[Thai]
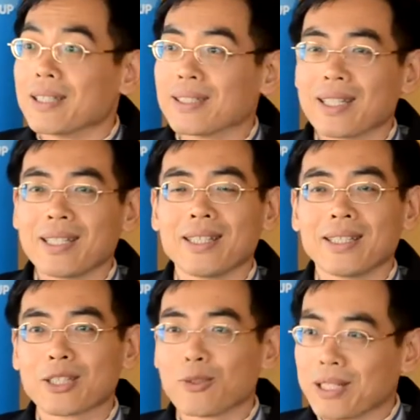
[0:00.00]
ที่จะ
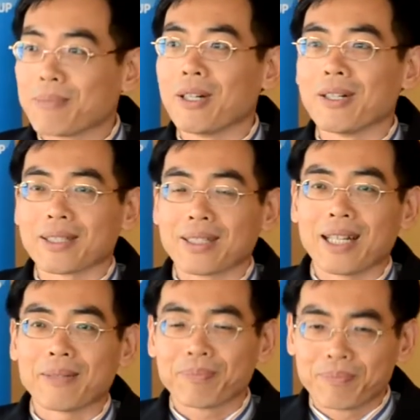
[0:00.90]
เราเรียก
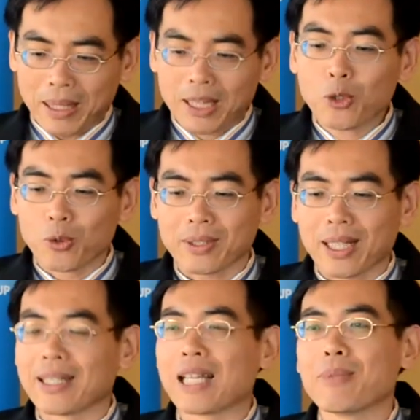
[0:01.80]
ว่าบรรลุ
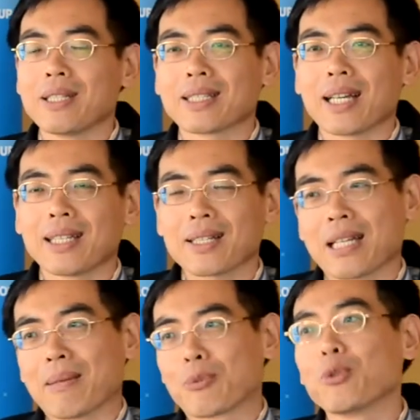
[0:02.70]
การให้บริการ
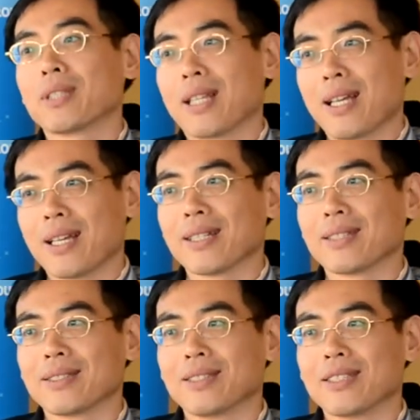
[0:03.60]
รักษาแบบทวนหน้า
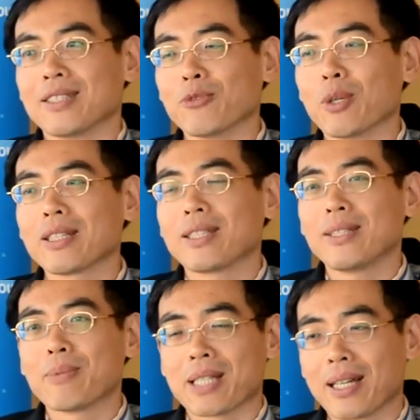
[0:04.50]
หรือว่า
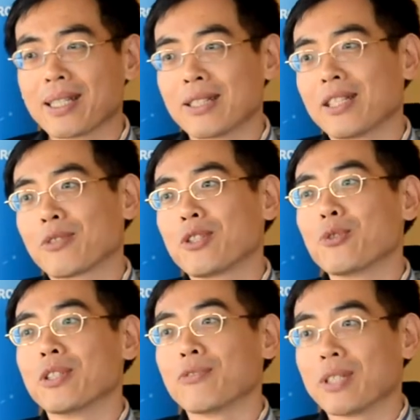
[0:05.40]
ที่ภาษาอังกฤษเราเรียก
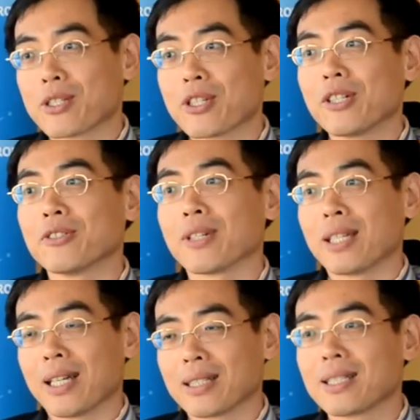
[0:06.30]
ว่า universal
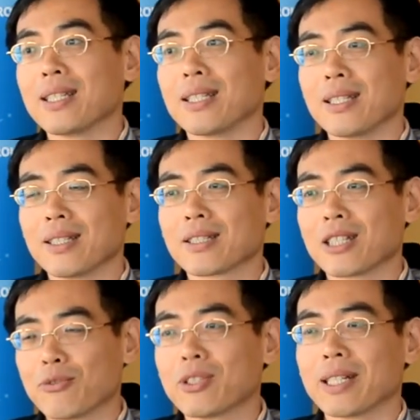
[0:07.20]
ART
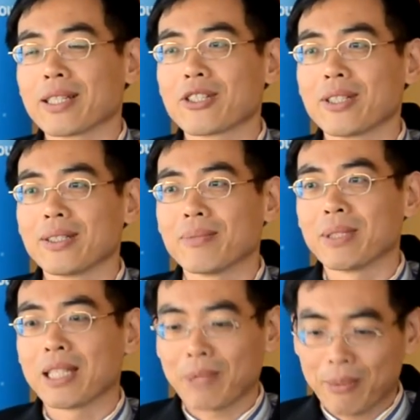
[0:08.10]
coverage
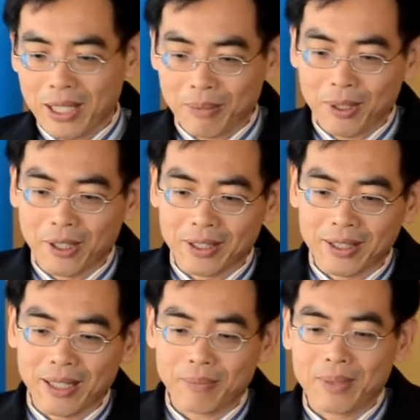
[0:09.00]
มันยังไม่เพียงพอ
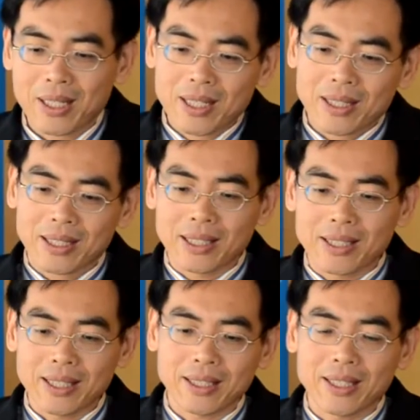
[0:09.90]
นะครับคื
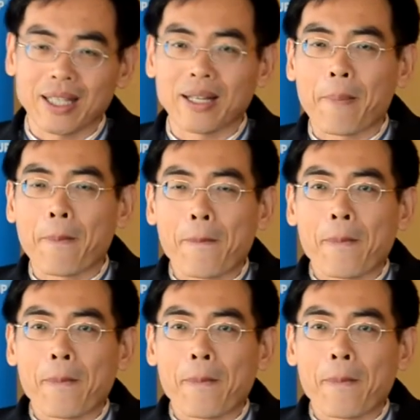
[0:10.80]
อจริงๆเนี่ย